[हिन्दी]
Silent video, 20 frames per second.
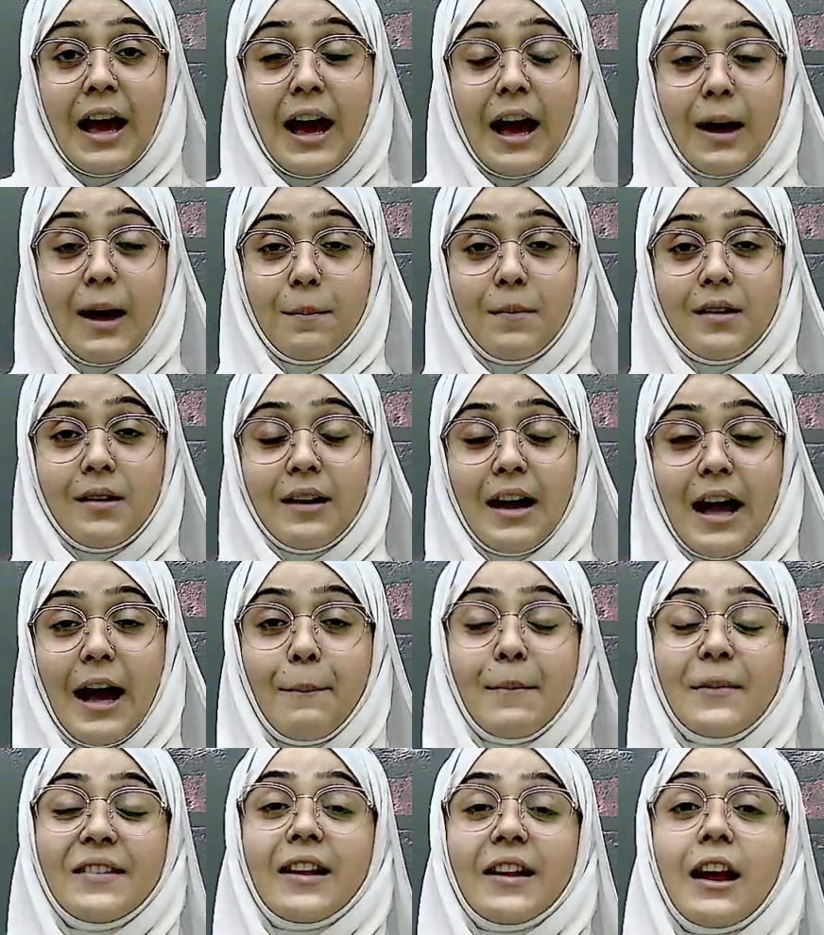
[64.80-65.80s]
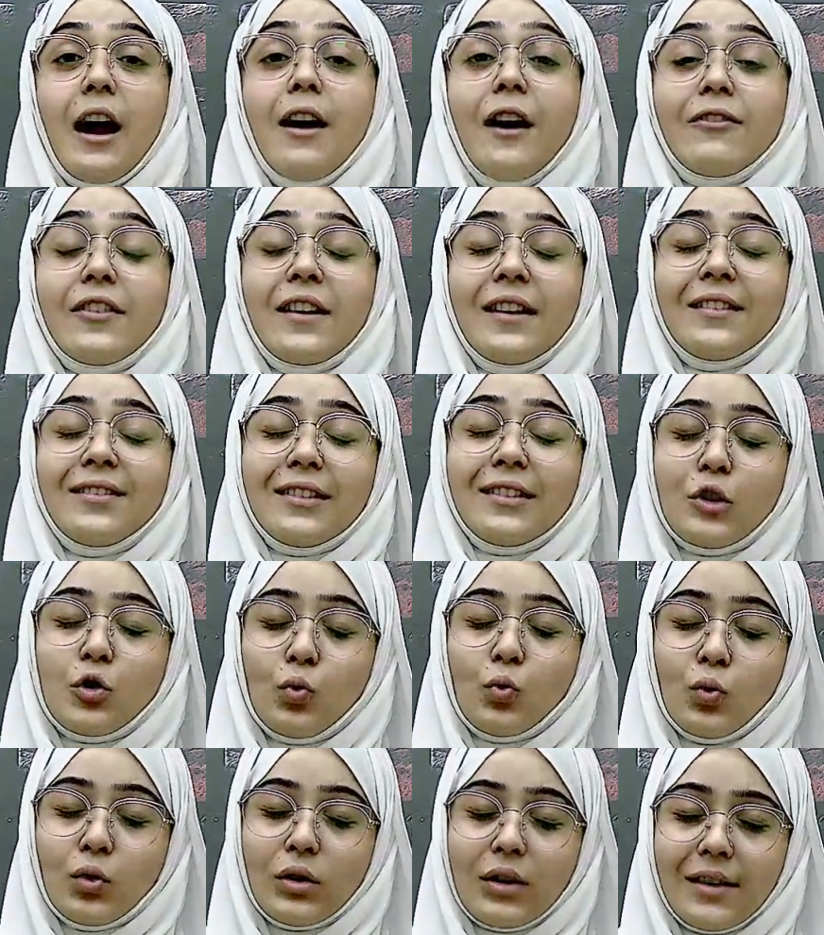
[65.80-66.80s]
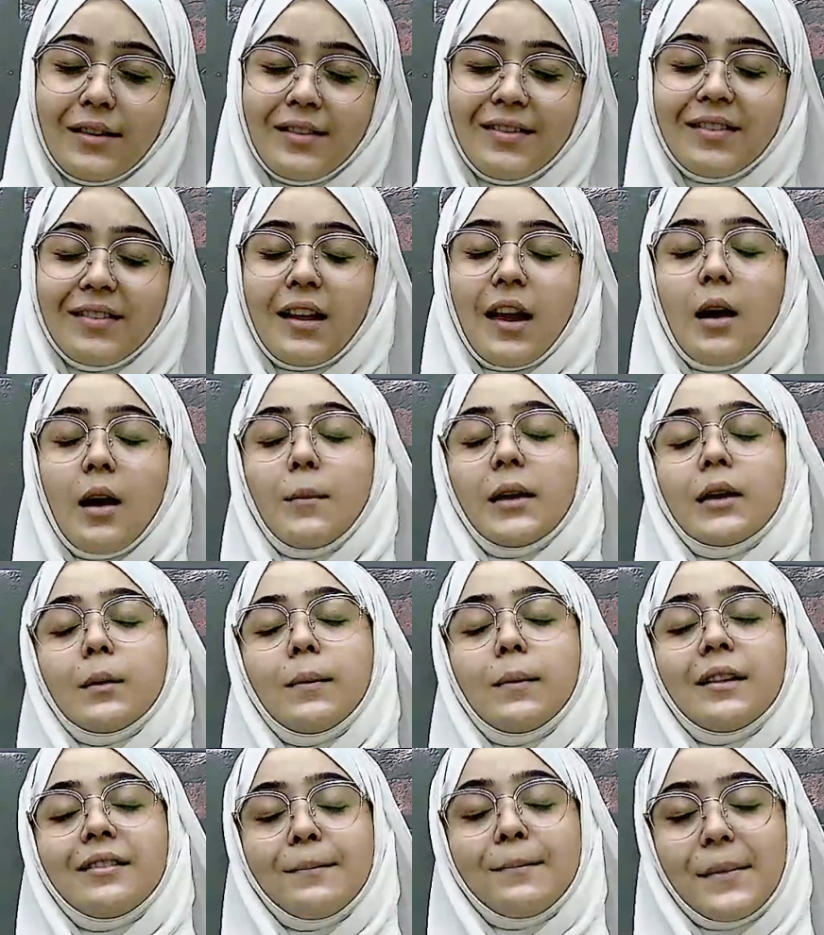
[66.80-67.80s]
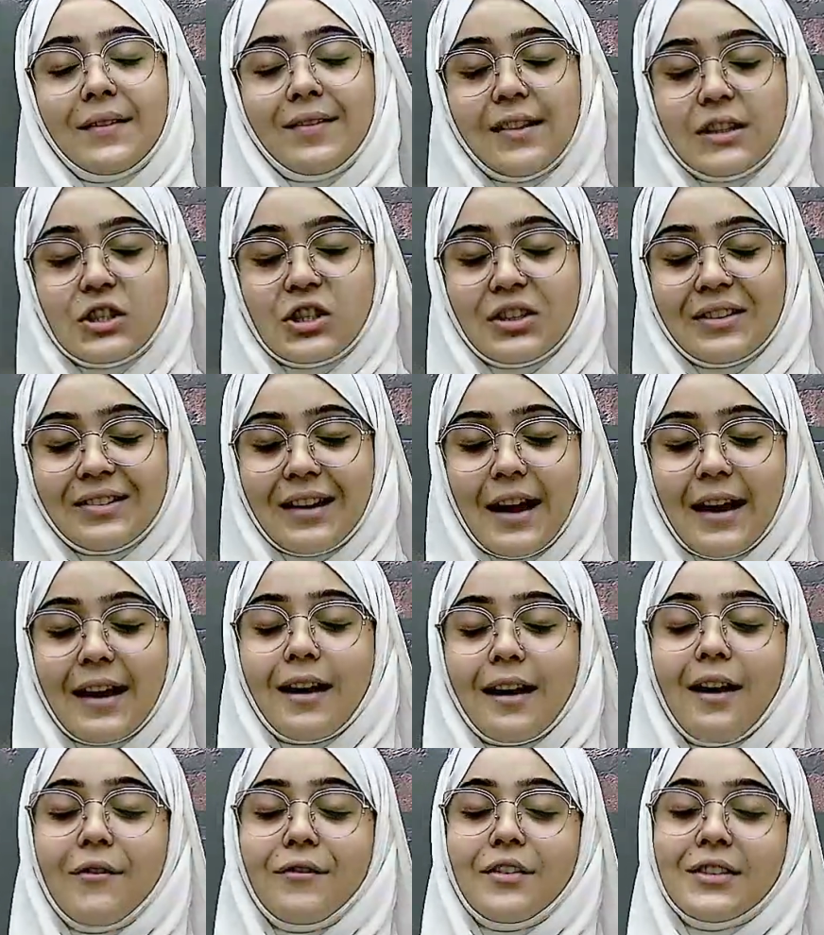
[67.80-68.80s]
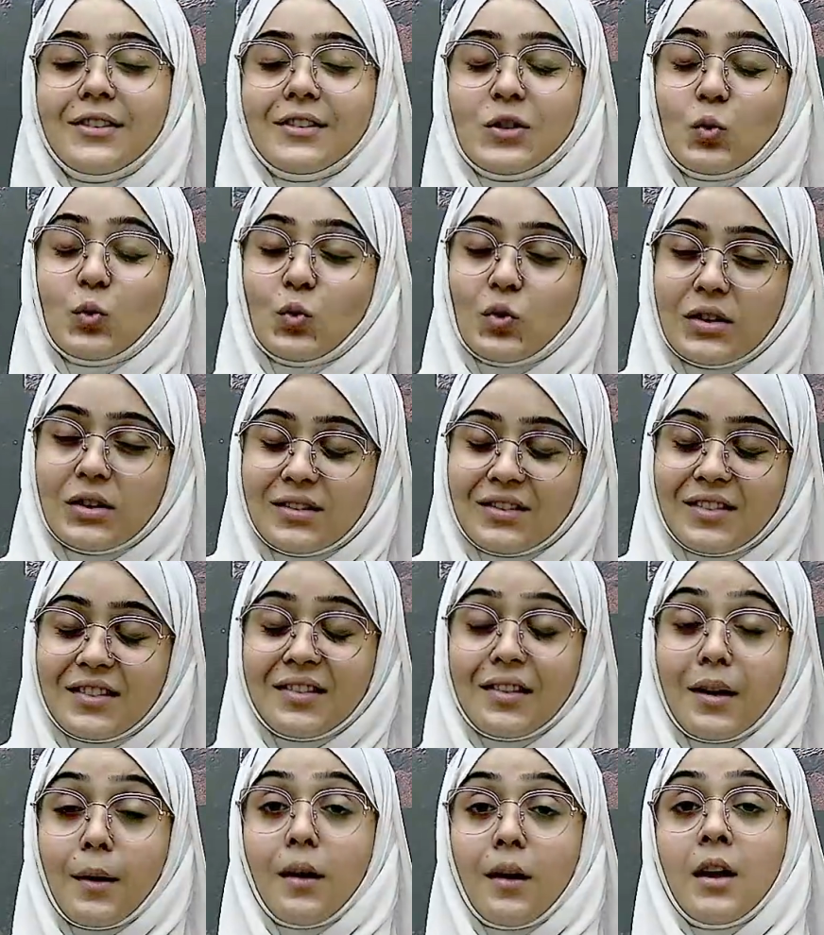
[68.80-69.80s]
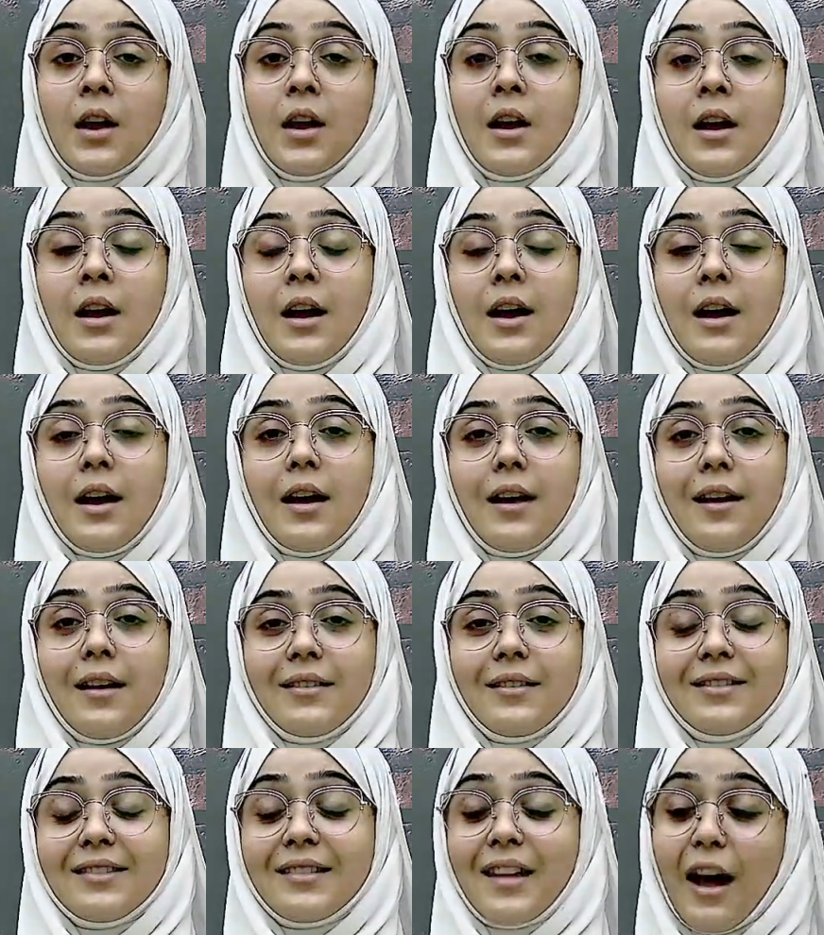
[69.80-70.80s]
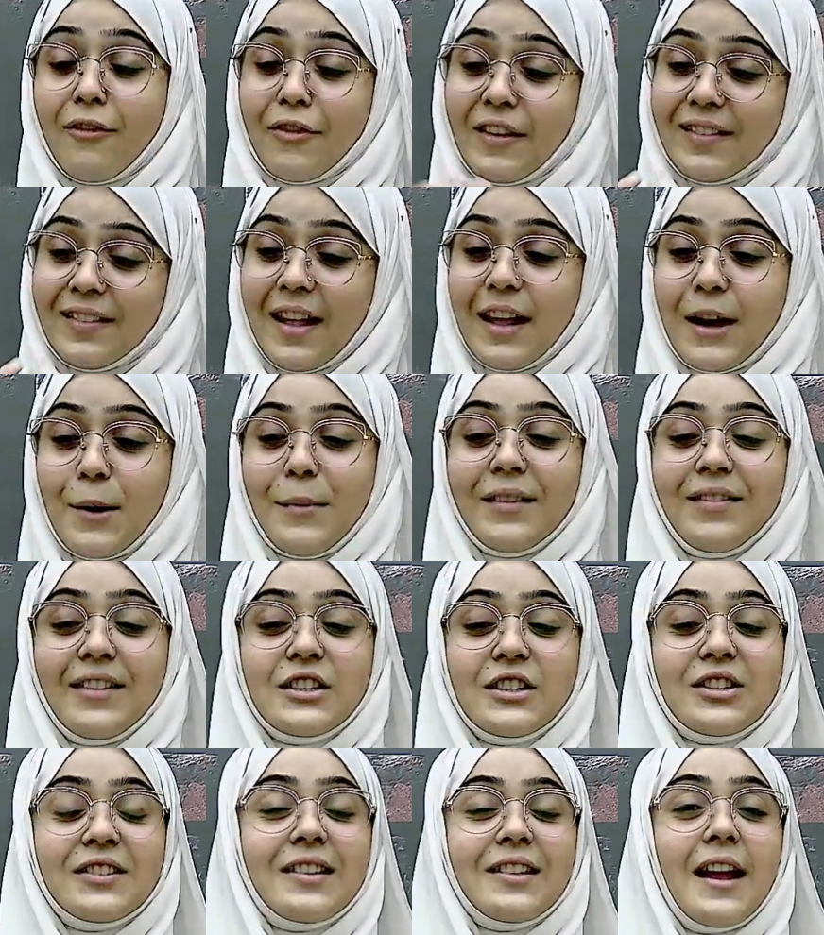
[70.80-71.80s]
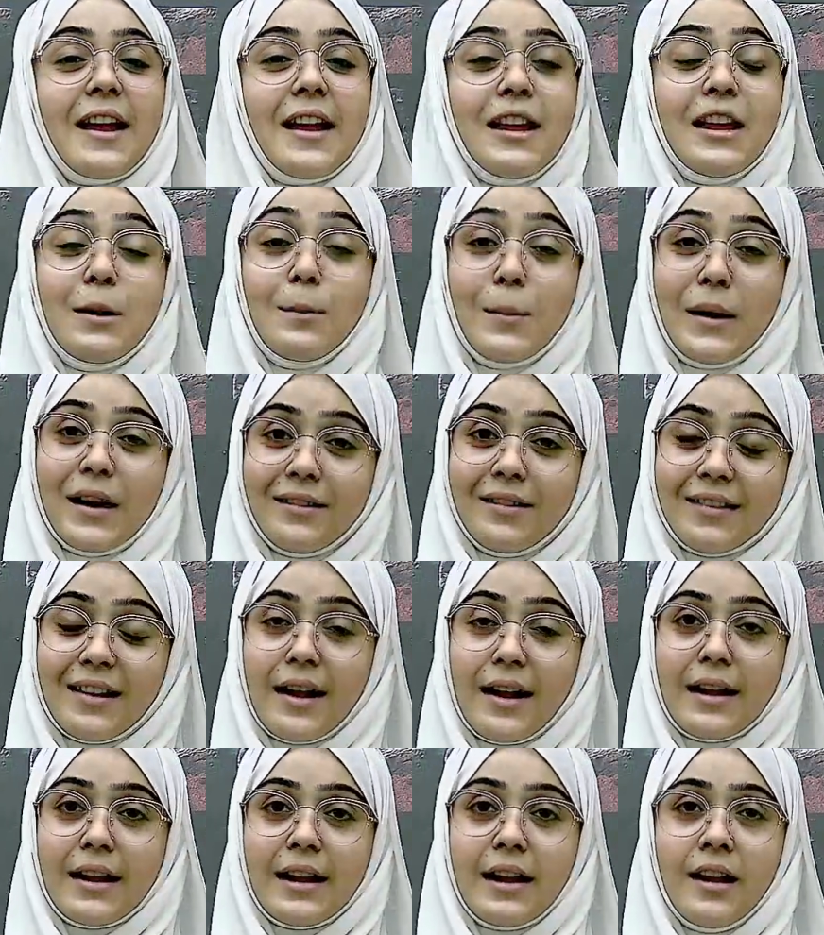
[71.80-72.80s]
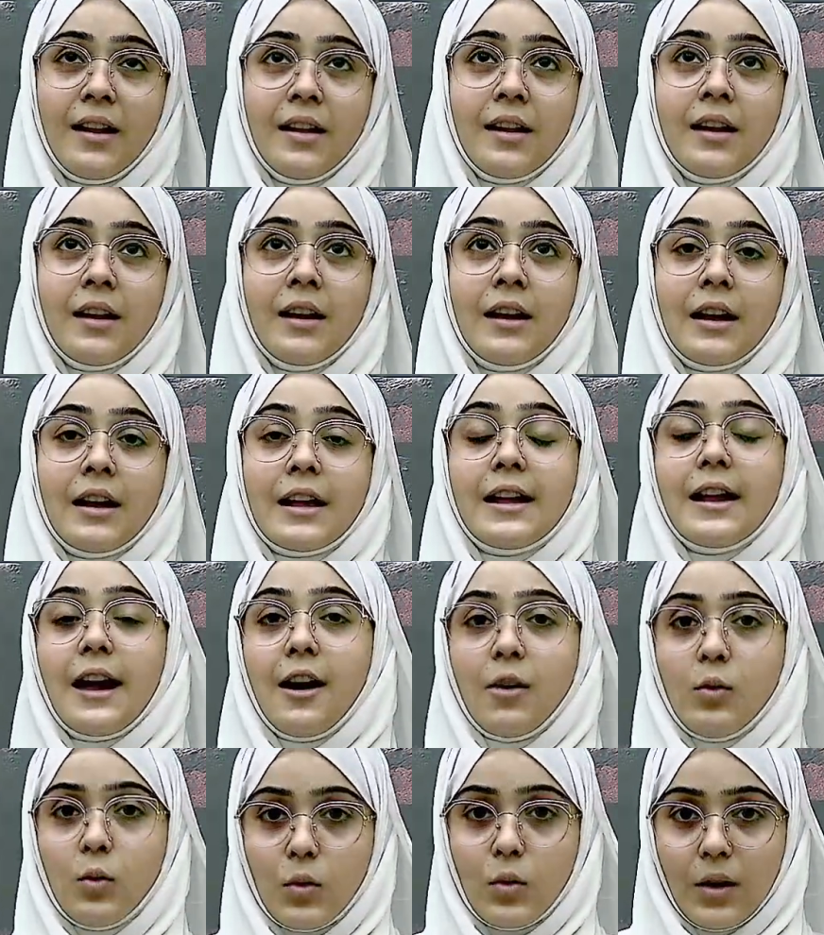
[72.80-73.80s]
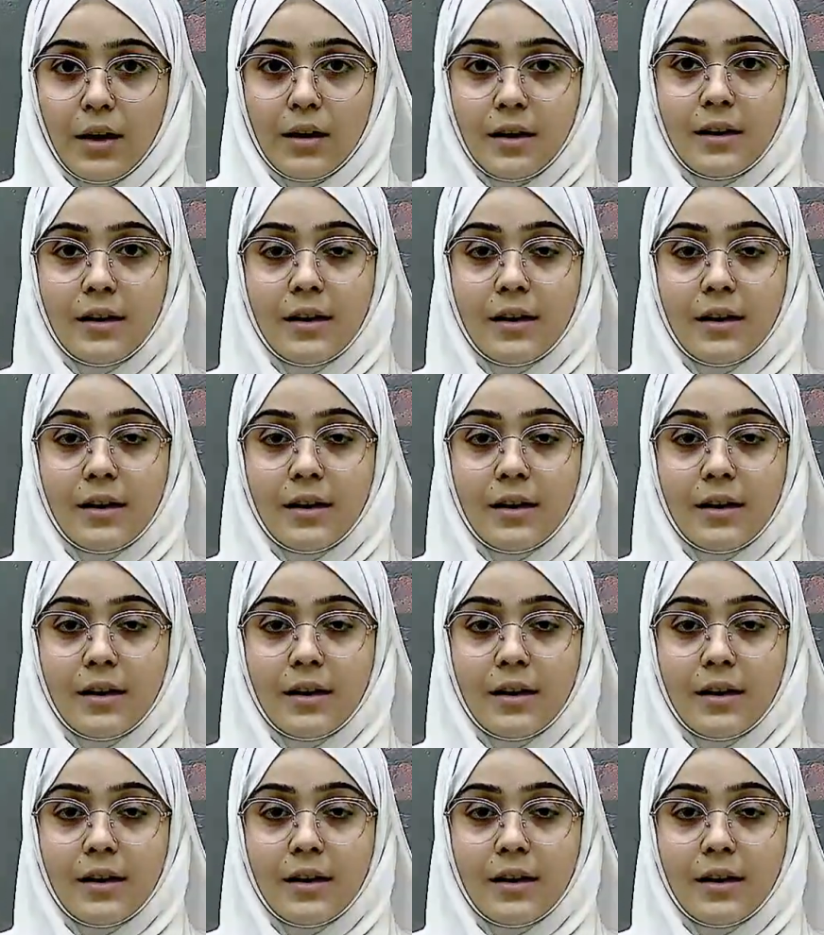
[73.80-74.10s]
अब आप में से काफ़ी स्टूडेंट्स के मेरे पास मैसेजेस आए काफ़ी स्टूडेंट्स से काफ़ी सारे मैसेजेस आए ईमेल्स आए कि क्या हुआ